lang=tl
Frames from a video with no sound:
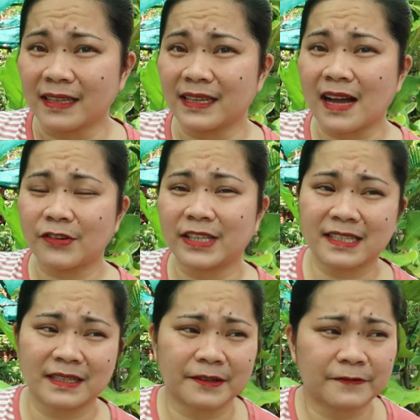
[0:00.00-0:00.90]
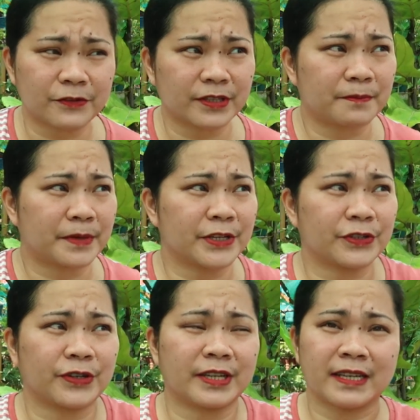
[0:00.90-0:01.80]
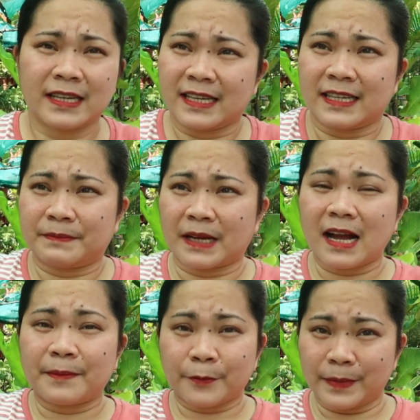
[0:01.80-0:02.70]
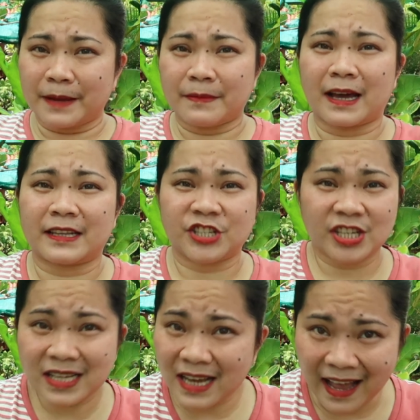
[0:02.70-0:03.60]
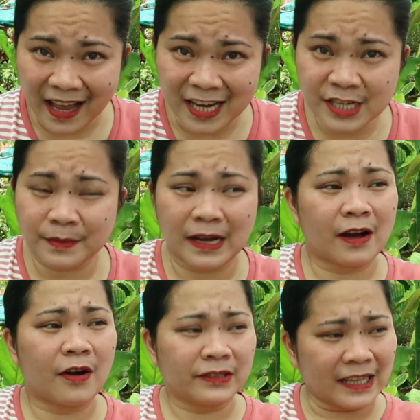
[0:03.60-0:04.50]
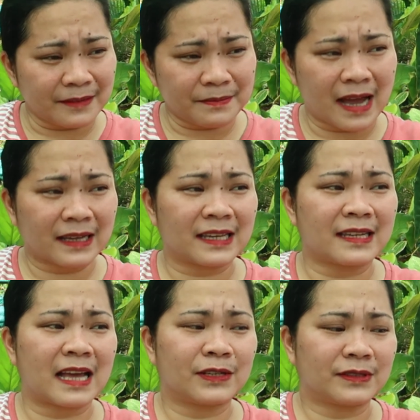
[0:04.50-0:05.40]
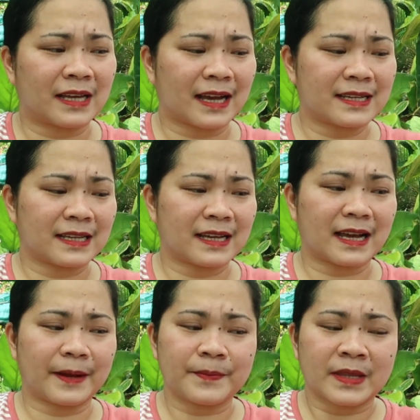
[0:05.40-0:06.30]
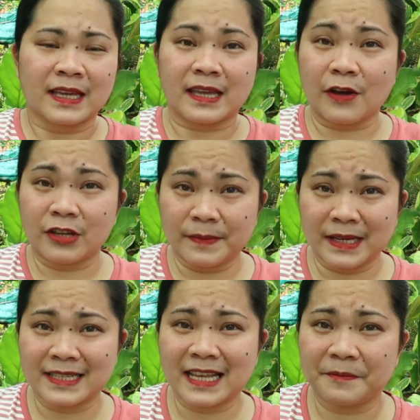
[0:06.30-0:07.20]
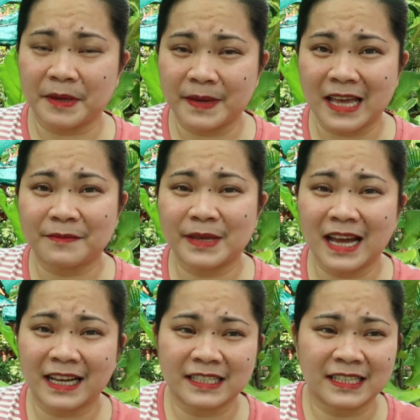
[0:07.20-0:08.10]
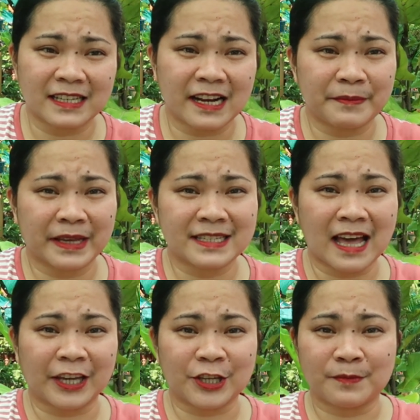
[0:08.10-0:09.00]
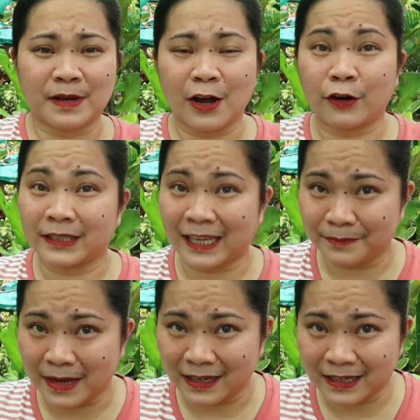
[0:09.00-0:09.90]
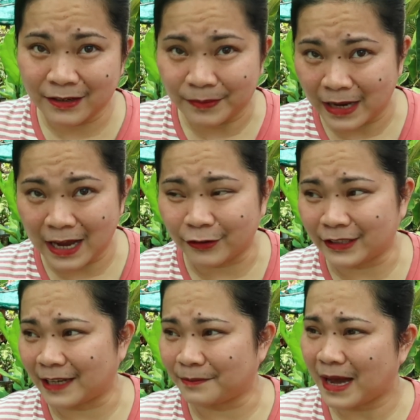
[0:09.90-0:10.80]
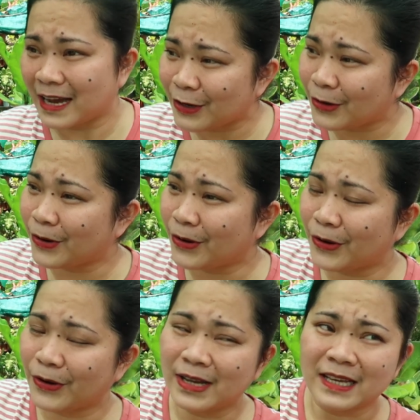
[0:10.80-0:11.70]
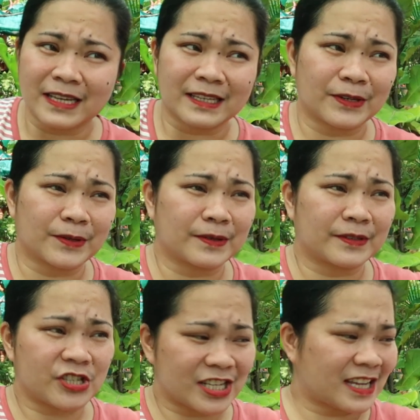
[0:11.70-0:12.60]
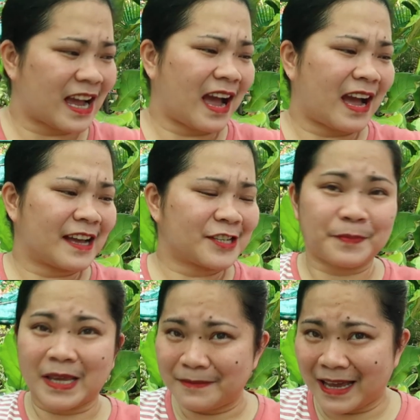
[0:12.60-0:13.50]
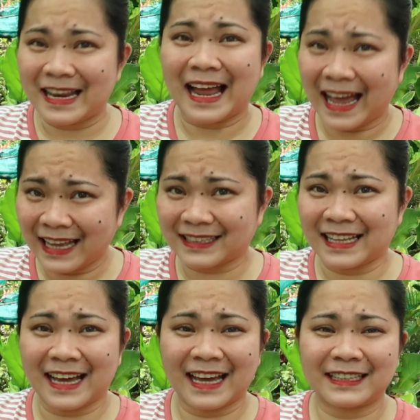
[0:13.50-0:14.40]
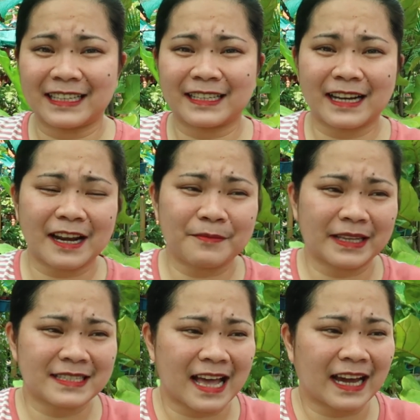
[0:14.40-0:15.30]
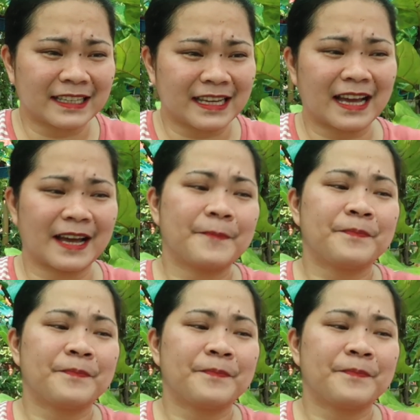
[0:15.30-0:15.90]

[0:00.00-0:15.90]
nakakonect sa phone number nyo, eh, magkakaproblema. Gcash, mga online banking lalo na kasi nga, kaya ko naman nasabi, maya't maya kasi nagre-remind sa akin yung mga online bank, mga online banko, yung Gcash, Payma, eh, lahat, lahat nagre-remind sa akin na